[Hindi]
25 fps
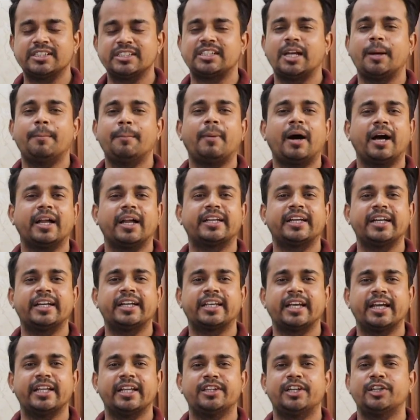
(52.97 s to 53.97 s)
चीज़ ना
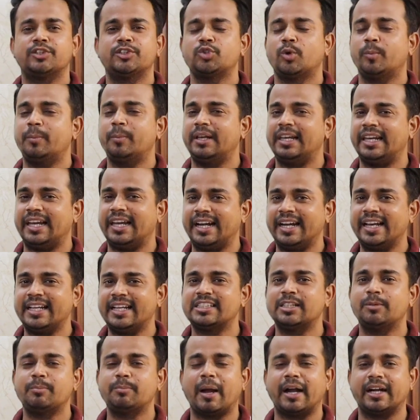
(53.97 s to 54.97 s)
मार्केट के अंदर जो भी लेड
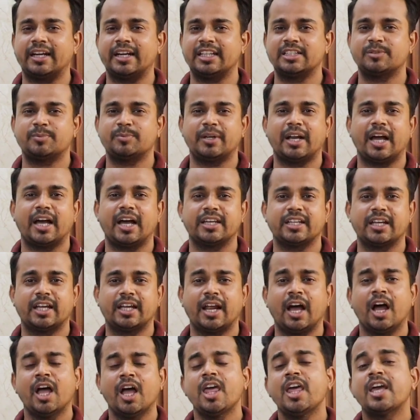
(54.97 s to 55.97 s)
एसिड बैटरीज बना रही
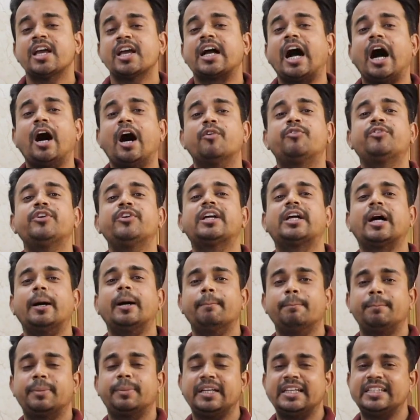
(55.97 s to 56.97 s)
है ना काफ़ी
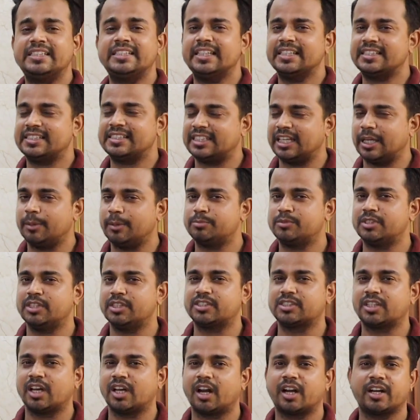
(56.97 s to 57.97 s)
कंपनीज ये सेम
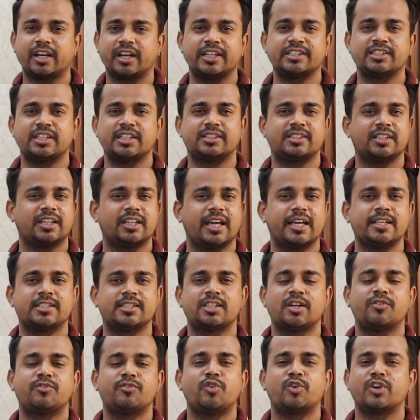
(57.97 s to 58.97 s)
चीज़ कर रही हैं जैसे कि
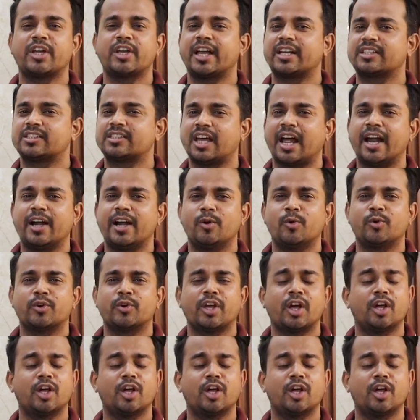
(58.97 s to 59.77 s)
एस हो गया एक्साइड हो